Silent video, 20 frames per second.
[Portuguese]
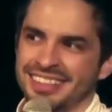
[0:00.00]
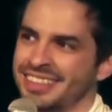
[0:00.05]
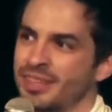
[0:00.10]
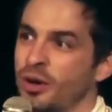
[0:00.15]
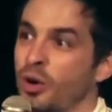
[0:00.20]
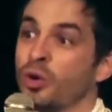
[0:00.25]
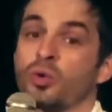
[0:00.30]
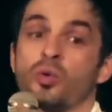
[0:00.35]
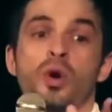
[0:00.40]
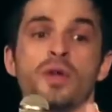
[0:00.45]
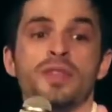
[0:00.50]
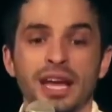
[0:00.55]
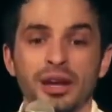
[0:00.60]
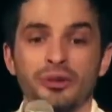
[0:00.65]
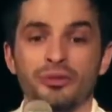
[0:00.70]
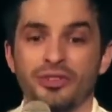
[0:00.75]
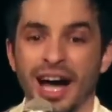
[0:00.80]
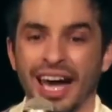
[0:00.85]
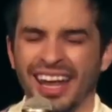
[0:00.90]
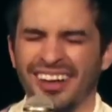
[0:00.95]
Então quando
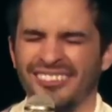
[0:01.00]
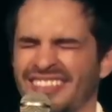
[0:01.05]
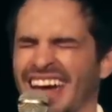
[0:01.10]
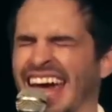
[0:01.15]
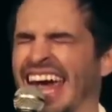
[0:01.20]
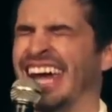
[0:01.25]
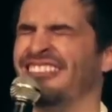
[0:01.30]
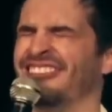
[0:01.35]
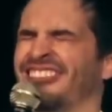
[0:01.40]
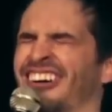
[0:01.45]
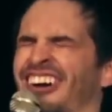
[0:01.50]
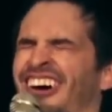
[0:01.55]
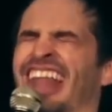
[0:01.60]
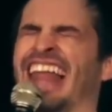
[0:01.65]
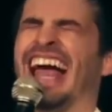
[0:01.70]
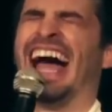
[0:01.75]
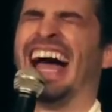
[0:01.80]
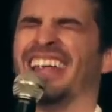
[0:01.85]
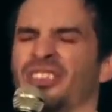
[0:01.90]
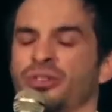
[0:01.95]
ele fala, bem
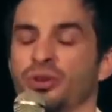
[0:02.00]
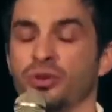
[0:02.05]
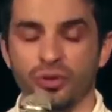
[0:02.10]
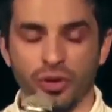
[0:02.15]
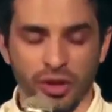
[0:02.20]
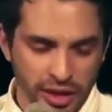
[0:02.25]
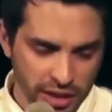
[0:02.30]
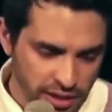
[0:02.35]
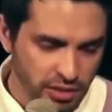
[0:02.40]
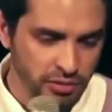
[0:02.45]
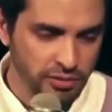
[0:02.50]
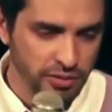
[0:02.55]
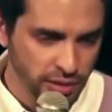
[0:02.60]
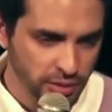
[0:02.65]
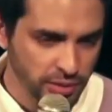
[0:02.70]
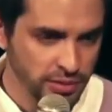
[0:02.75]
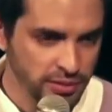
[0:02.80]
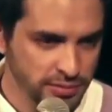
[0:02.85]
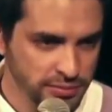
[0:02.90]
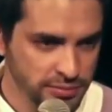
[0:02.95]
burlado, foi ele que
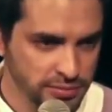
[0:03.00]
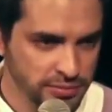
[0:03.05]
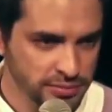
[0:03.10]
inventou.